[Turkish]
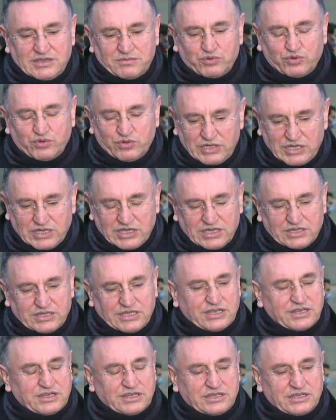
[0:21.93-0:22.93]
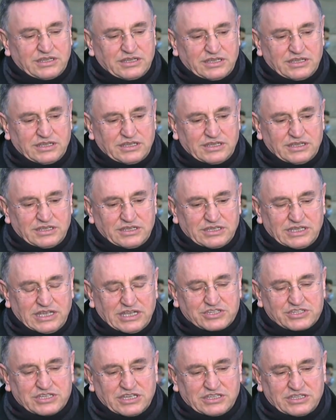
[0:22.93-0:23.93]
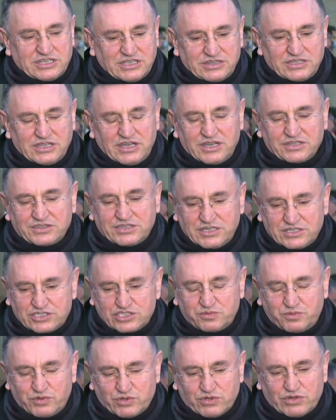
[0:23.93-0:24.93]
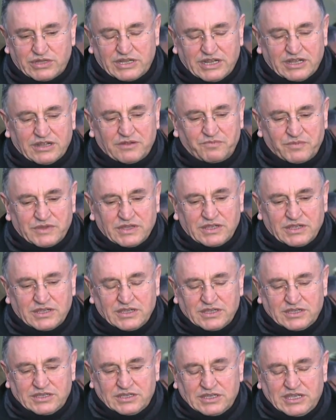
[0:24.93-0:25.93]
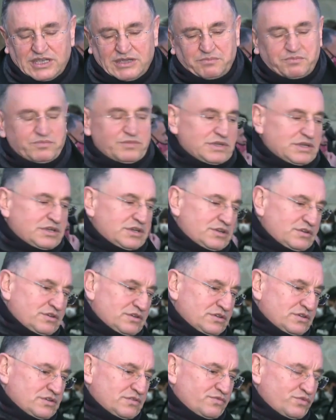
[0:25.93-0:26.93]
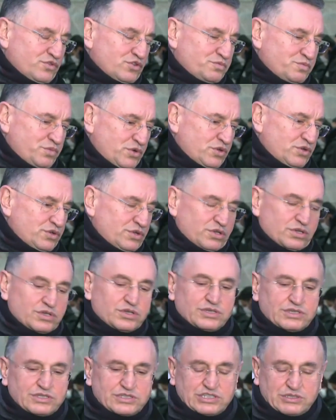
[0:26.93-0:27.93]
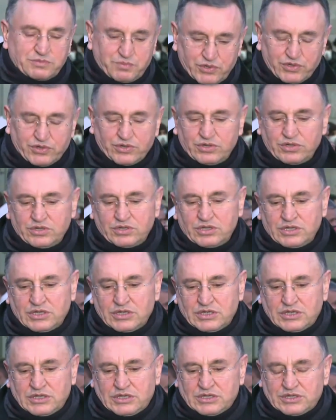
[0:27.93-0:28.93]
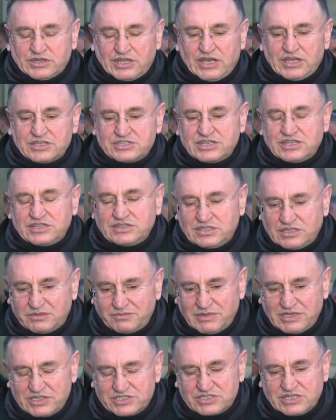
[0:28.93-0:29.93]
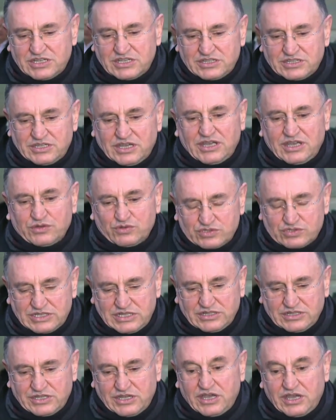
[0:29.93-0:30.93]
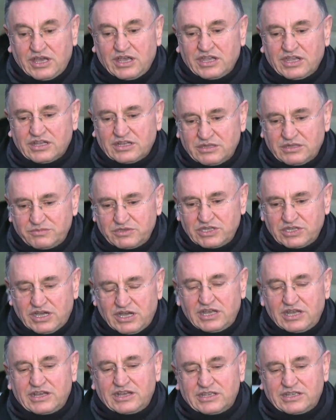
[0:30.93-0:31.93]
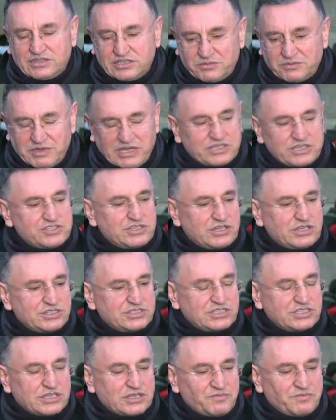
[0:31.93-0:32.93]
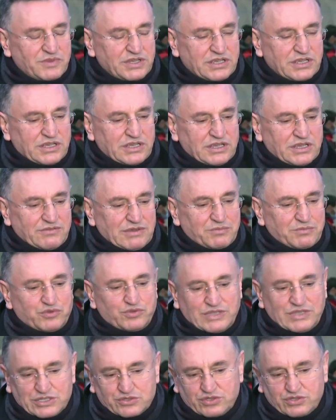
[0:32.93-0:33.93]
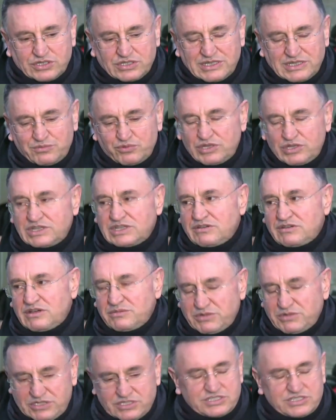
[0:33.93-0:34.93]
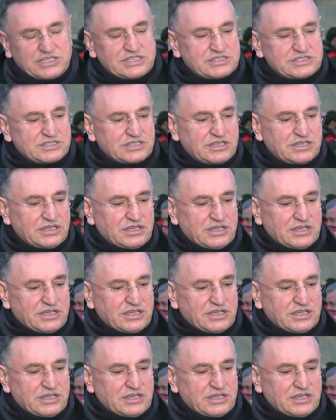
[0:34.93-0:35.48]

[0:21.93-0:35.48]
Bugüne kadar gerçekten de Hatay Spor olarak hep futbolu, sporu daha centilmence, daha güzel, daha ahenkli bir hale getirmeye çalıştık. Ve bundan sonra da buna devam edeceğiz.